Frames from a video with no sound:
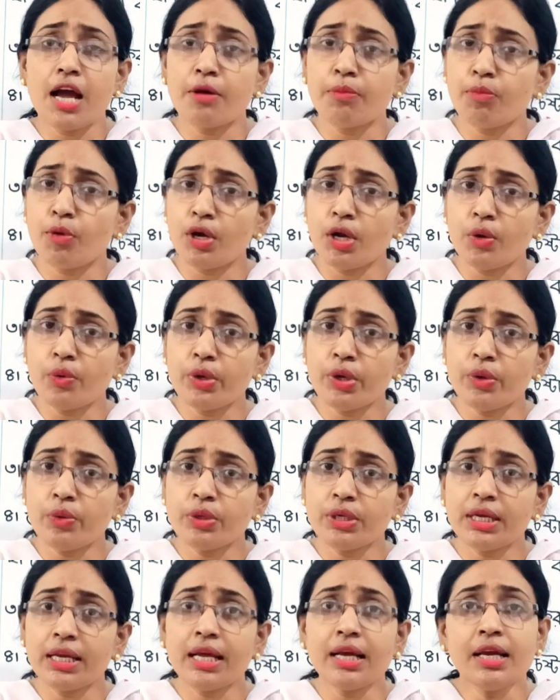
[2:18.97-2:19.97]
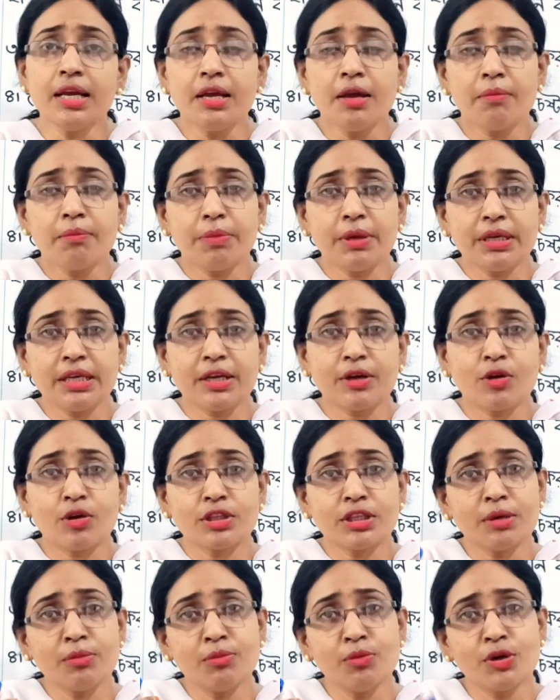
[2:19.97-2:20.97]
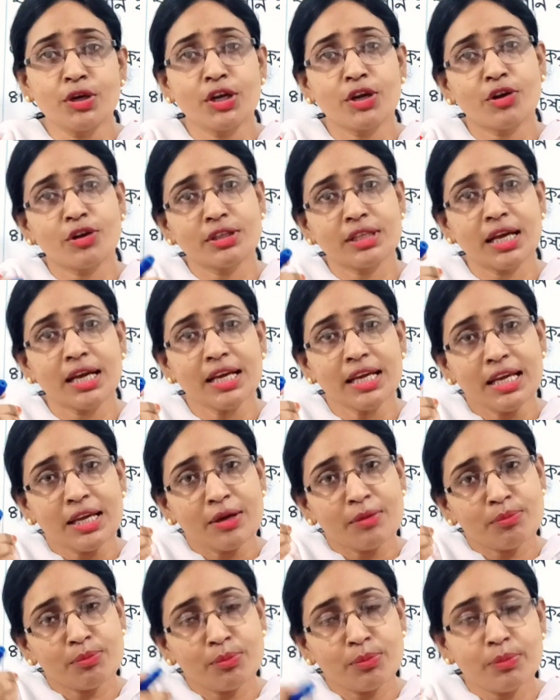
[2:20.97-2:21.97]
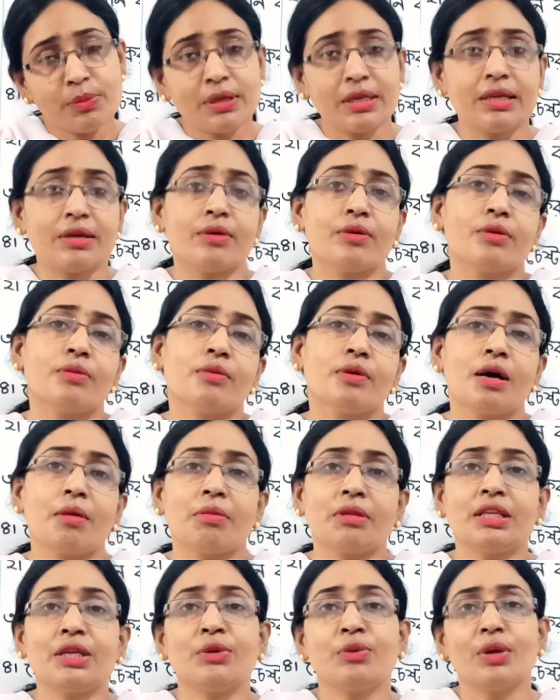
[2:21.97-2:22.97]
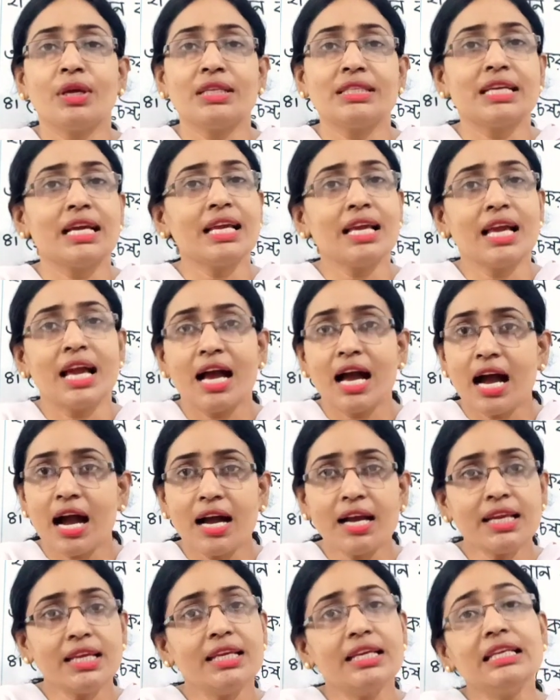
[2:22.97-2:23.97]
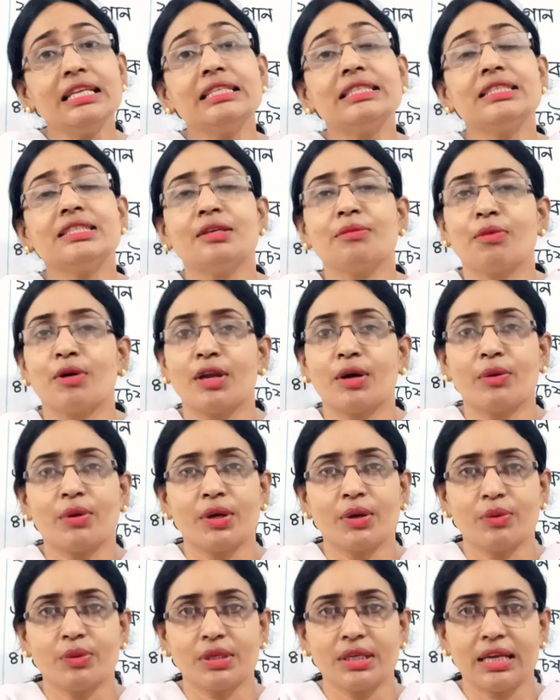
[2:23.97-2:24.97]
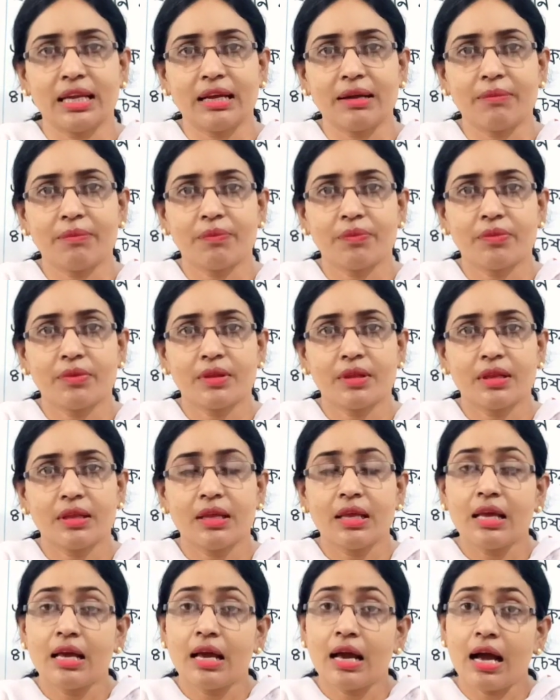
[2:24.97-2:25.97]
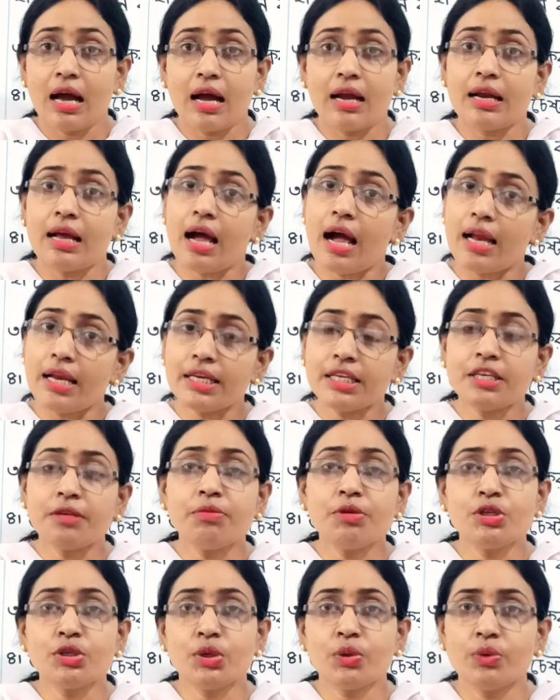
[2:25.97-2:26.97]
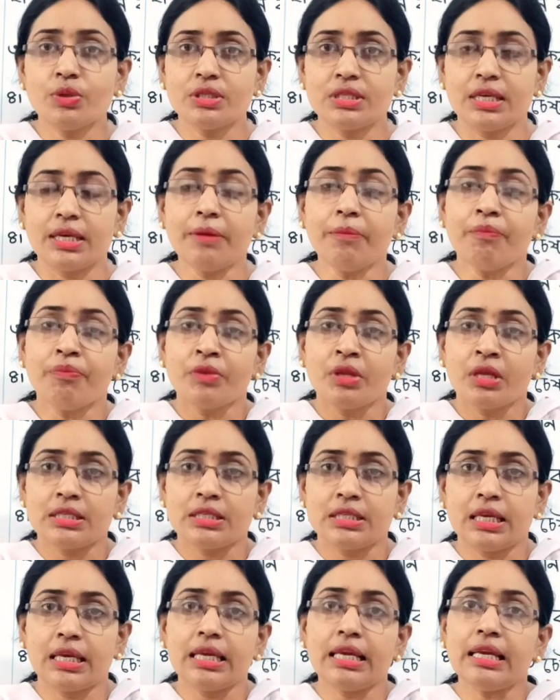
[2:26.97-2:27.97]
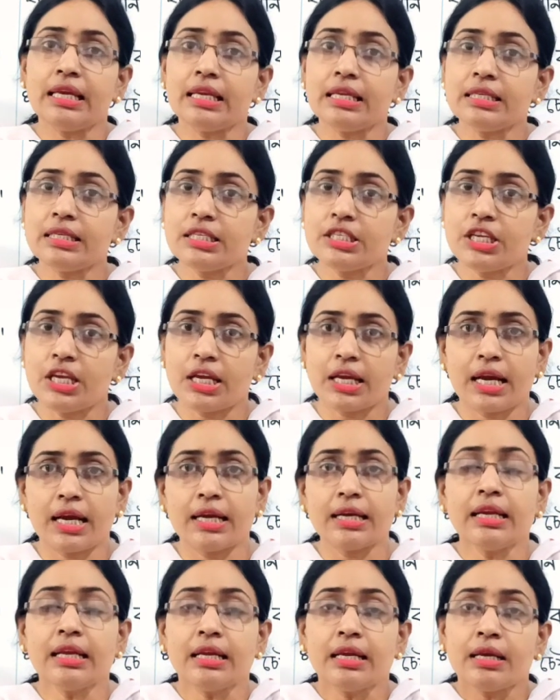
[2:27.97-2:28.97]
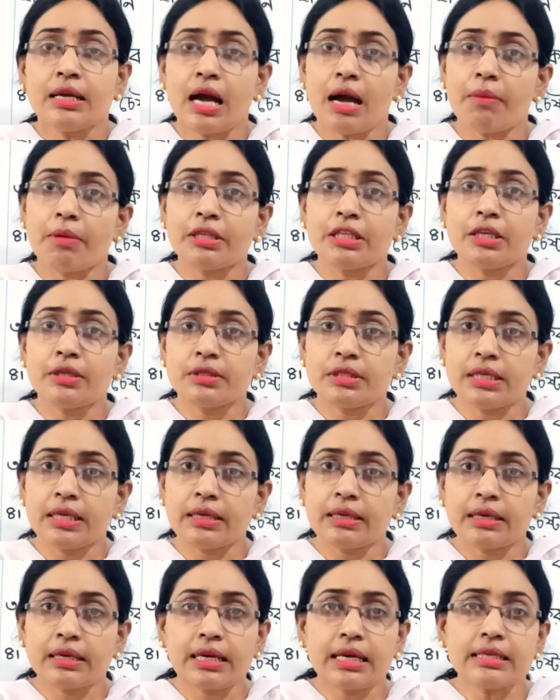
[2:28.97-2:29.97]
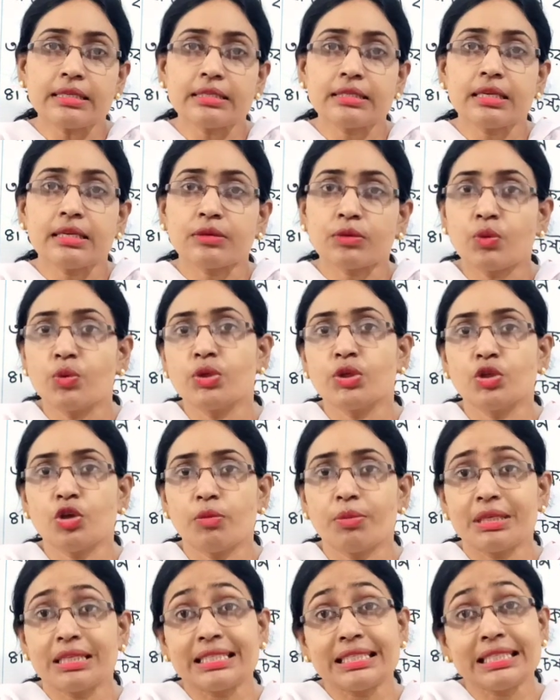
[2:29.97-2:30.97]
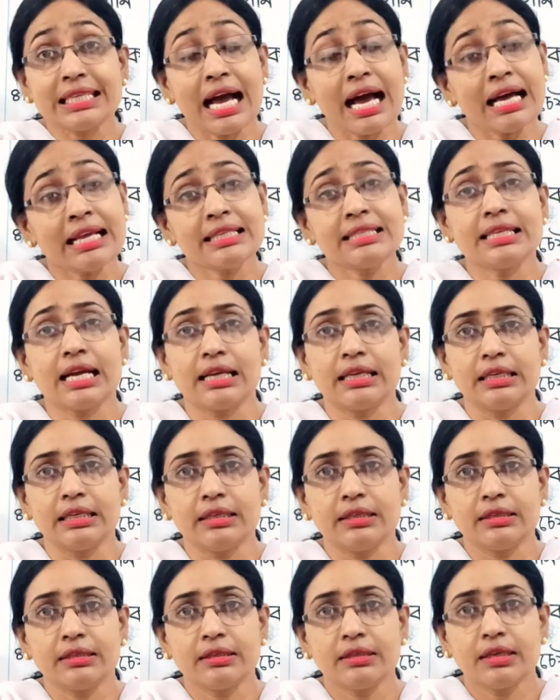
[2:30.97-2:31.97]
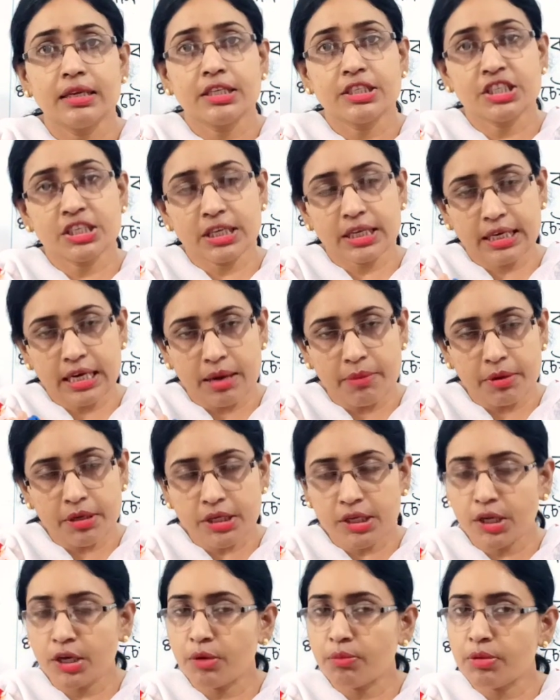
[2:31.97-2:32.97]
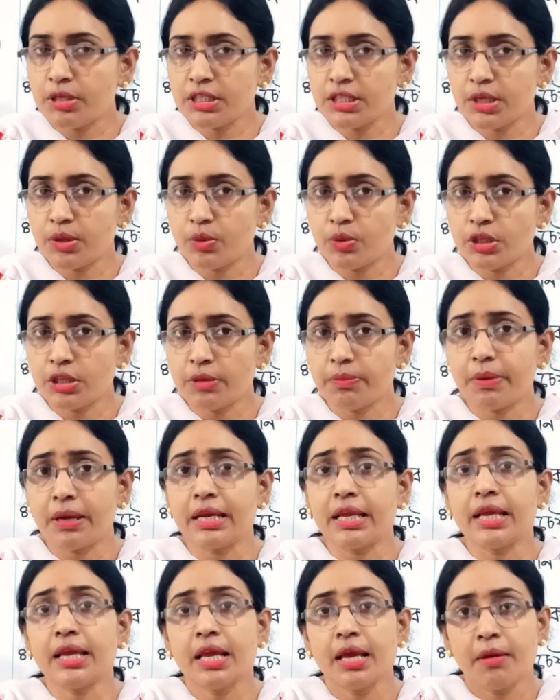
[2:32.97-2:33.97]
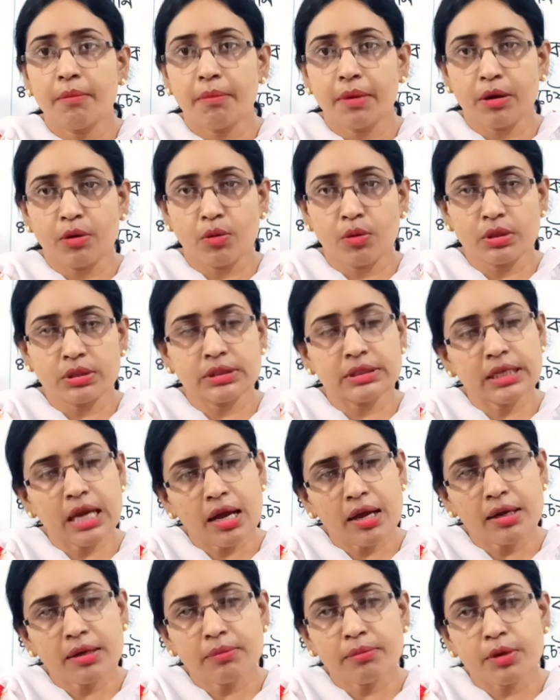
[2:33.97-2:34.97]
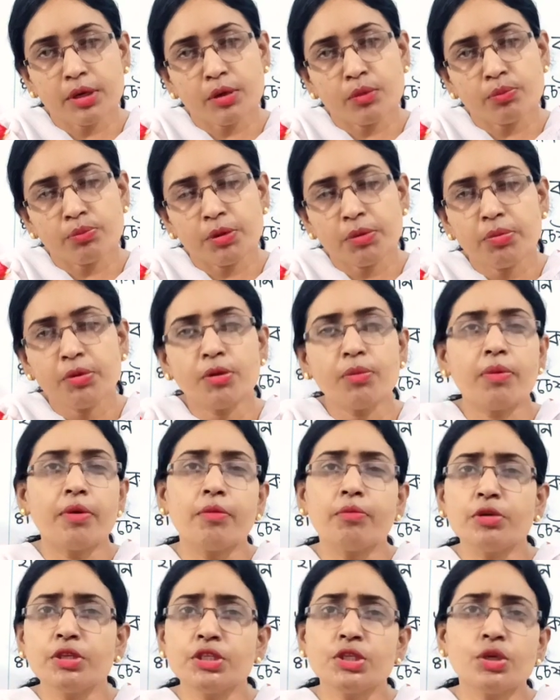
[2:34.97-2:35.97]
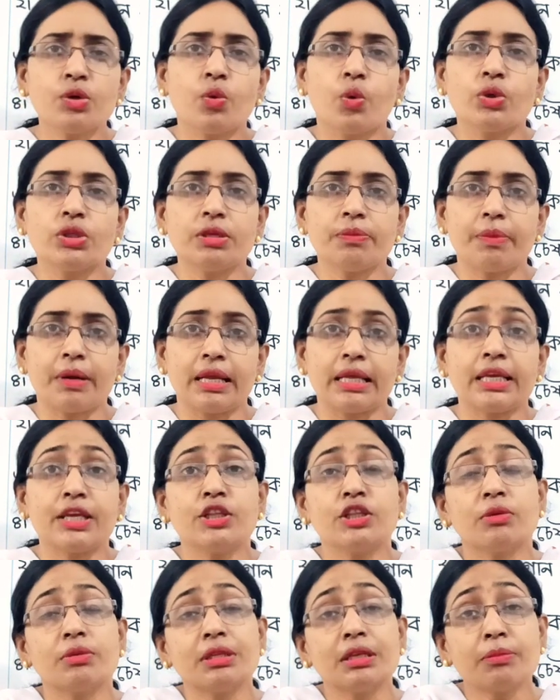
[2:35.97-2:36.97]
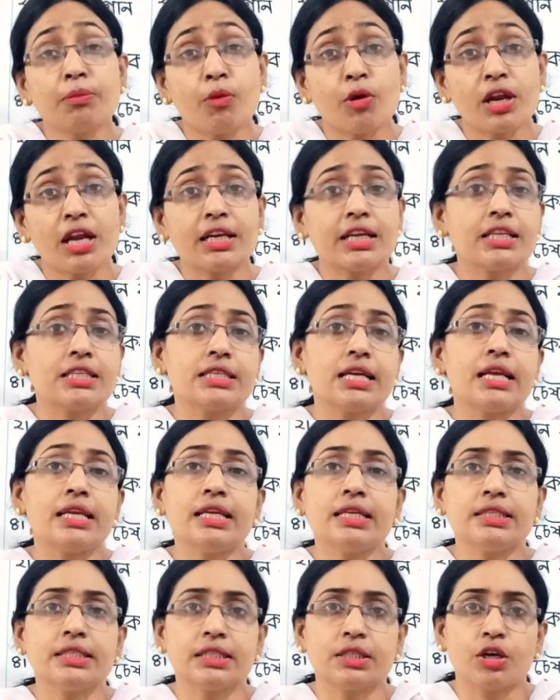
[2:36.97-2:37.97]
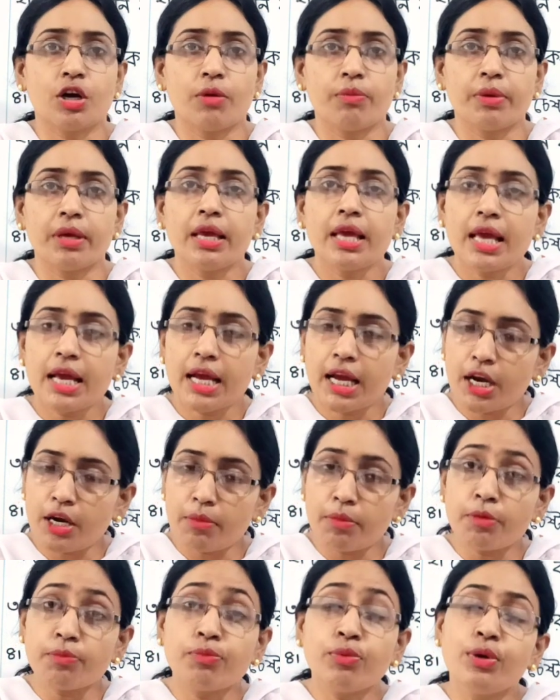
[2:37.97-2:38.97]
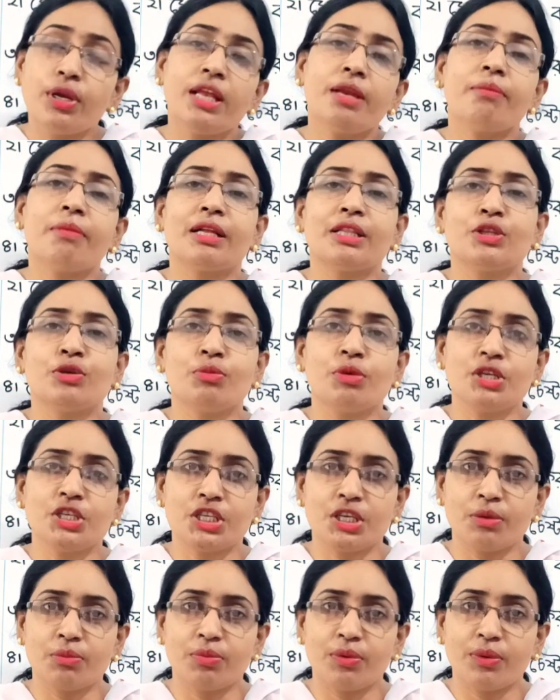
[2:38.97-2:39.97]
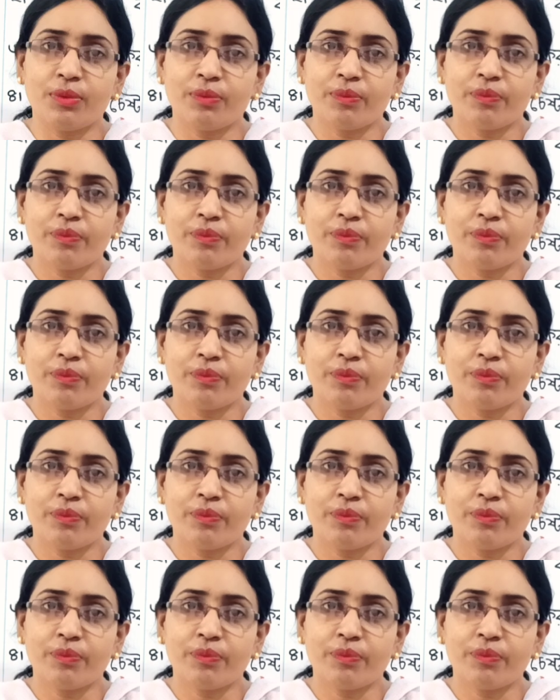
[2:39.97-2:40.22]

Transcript: আর বলা হয়ে ওঠে না পেটের কথা মুখের কথা আমাদের রয়ে যায় আর ইংরেজিতে বলা হয়ে ওঠে না আর আরেকটি বিষয় হচ্ছে যে ইংরেজি শেখার আমাদের যে কাজটা করতে হবে যা জানি সেটা গ্রামাটিক্যালি মিস্টেক হতে পারে বা যা মানে বিভিন্নভাবে মিস্টেক হতে পারে কিন্তু আমাদের বলাটা চালিয়ে যেতে হবে কারণ আমরা ভুলের মাধ্যমেই শিখব